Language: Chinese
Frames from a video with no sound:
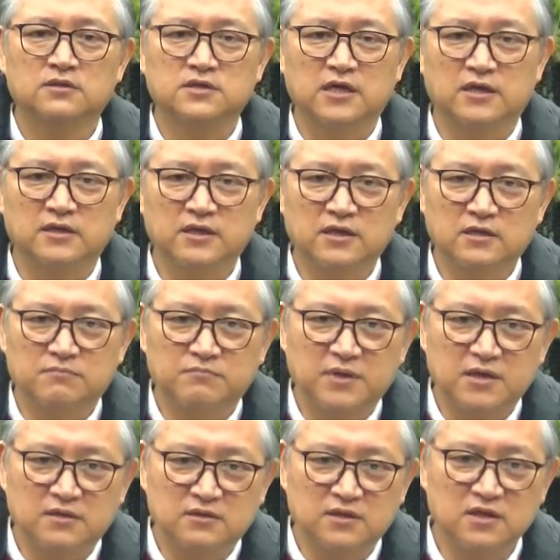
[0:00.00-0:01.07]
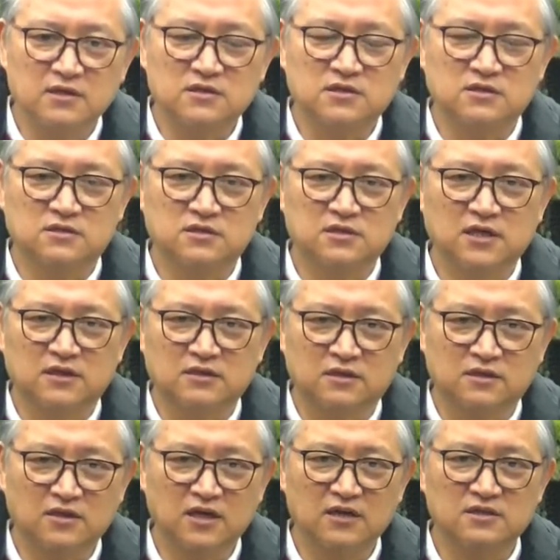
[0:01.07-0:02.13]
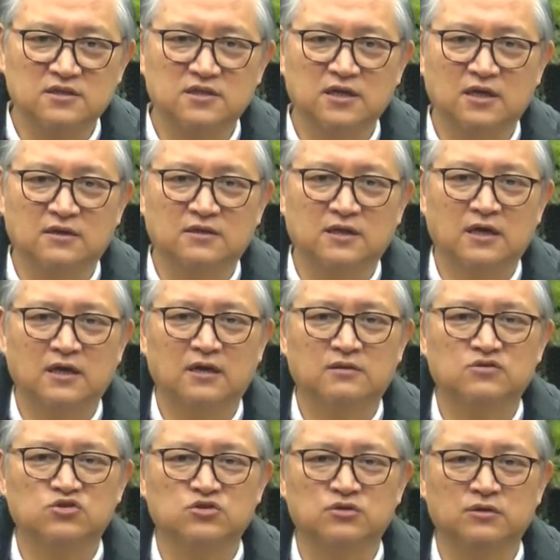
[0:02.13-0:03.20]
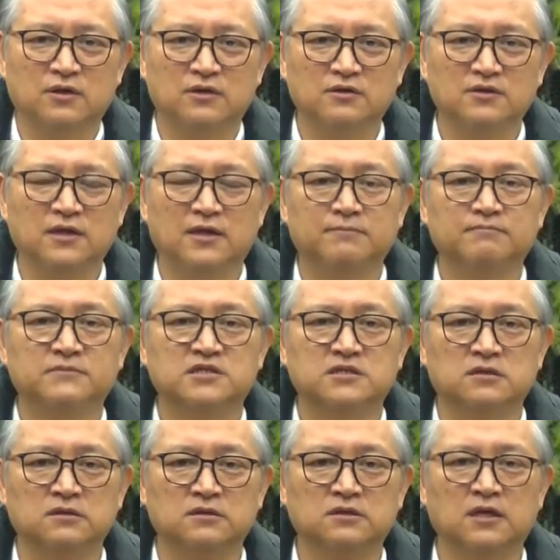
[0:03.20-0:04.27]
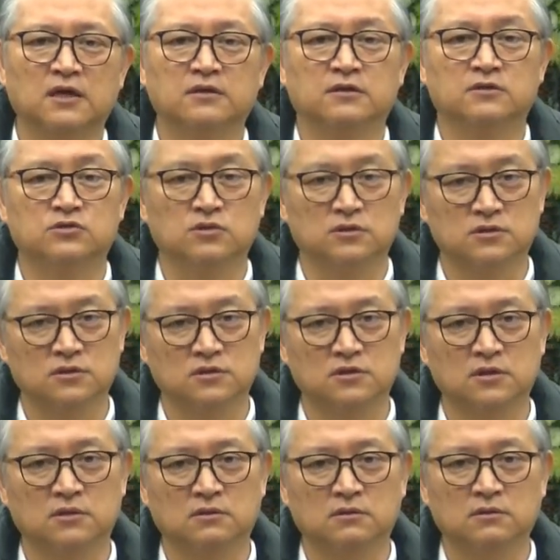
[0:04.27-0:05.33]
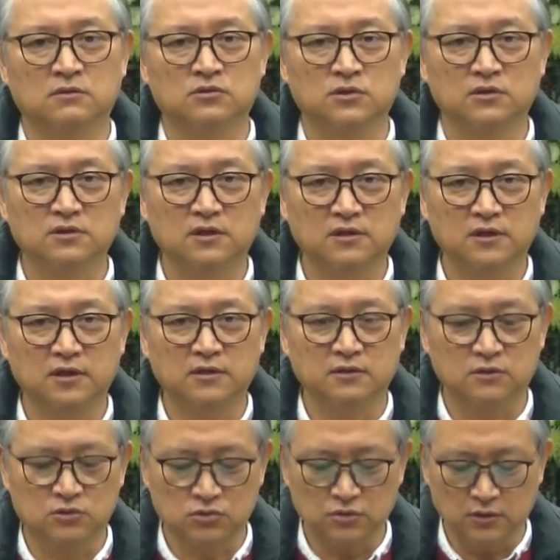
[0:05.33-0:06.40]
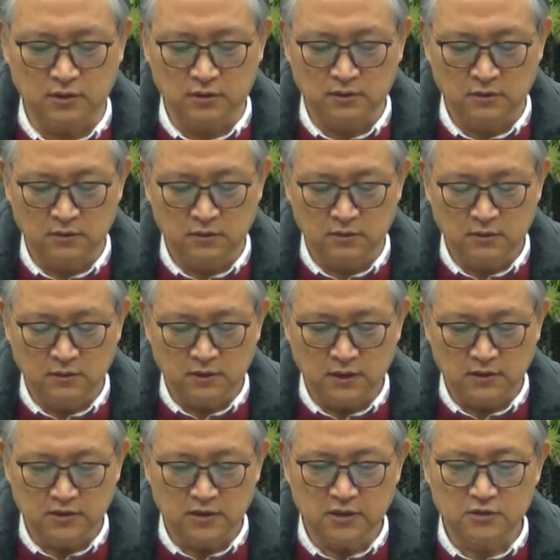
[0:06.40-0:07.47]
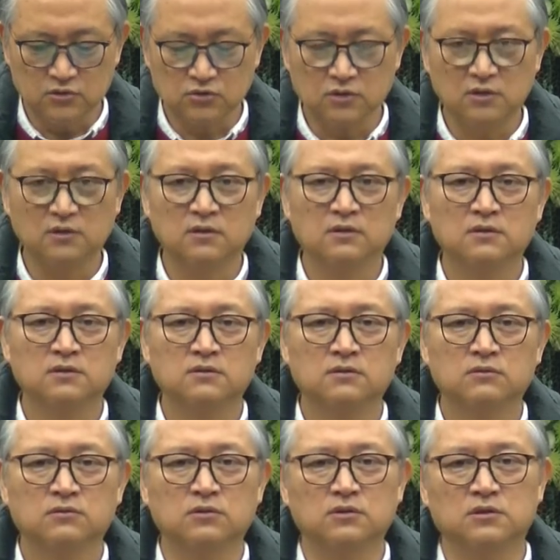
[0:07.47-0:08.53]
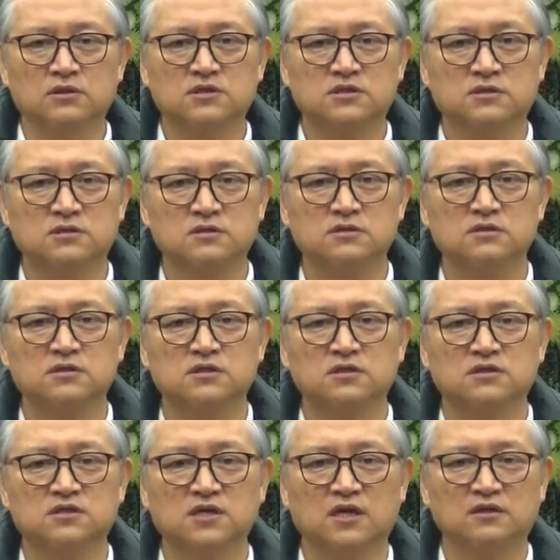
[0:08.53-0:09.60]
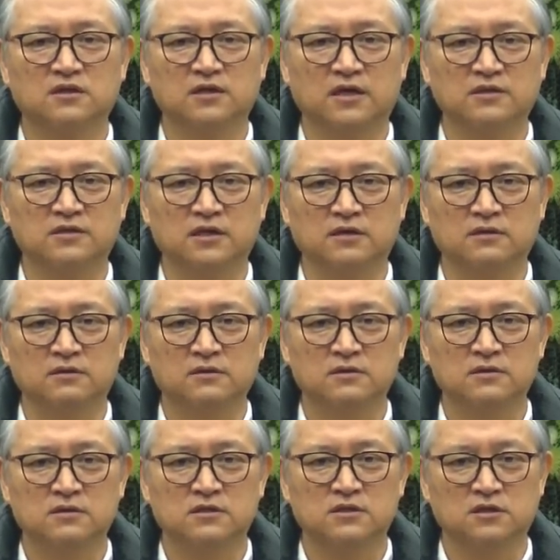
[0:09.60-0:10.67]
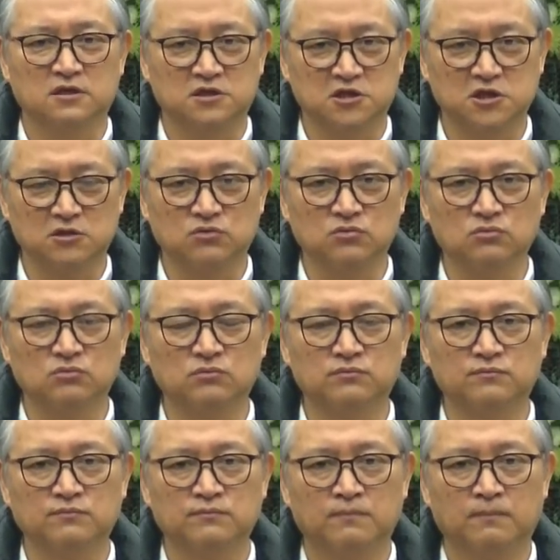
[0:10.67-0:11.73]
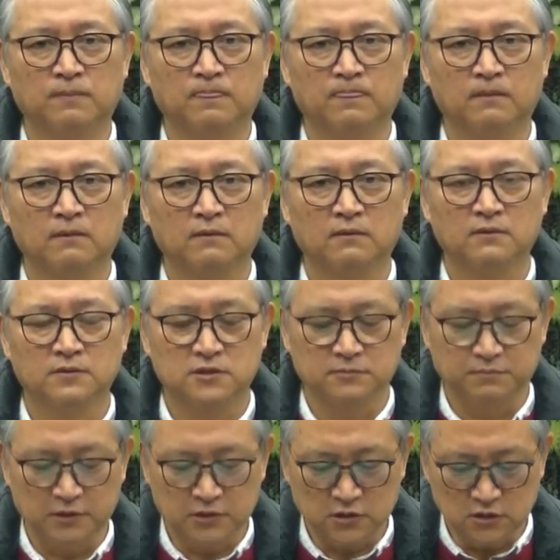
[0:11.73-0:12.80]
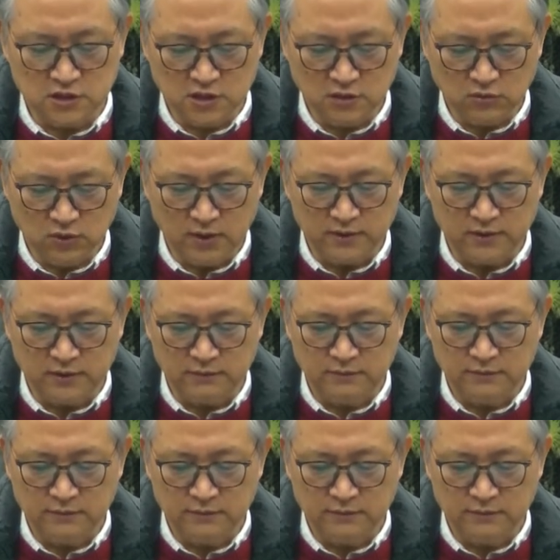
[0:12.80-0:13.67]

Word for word: 在那个被定十字架的当下，他全然承担了全世界、全人类的罪，啊，这个罪对于至圣上帝来讲是一个亵渎，是必须切断的。